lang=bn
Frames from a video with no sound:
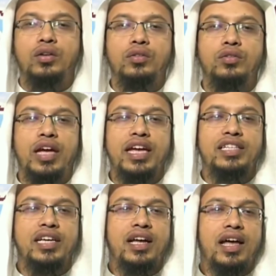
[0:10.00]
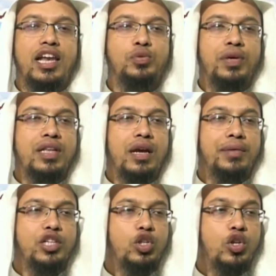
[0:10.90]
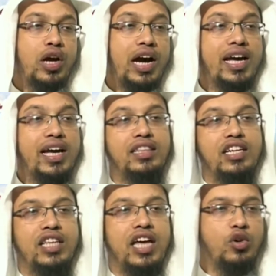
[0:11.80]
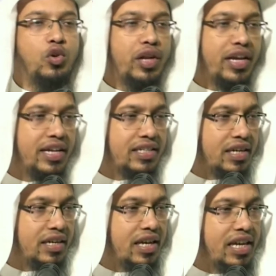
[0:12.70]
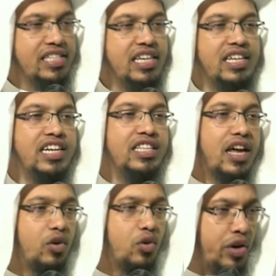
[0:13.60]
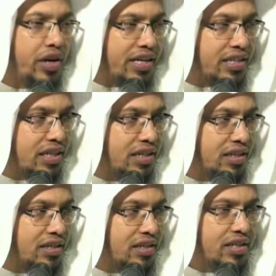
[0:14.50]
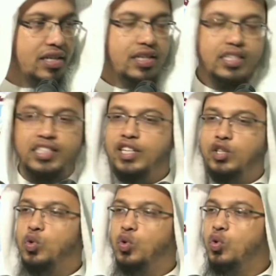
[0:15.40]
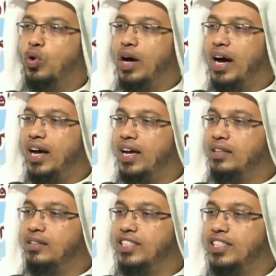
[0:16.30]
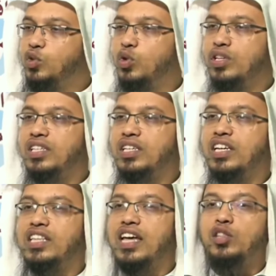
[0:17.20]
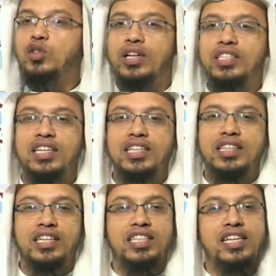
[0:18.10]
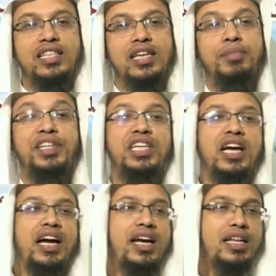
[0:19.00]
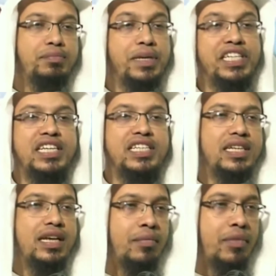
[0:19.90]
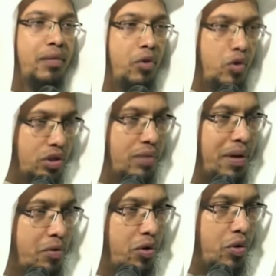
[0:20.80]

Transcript: তো এই যে আল্লাহ সুমাতাল আমাদের জন্য হায়াত নির্ধারণ করে রেখেছেন রিজিক নির্ধারণ করে রেখেছেন যেটুকু হায়াত যেটুকু রিজিক নির্ধারিত আছে তার চাইতে বেশি হায়াত বেশি রিজিক আমরা ভোগ করতে পারবো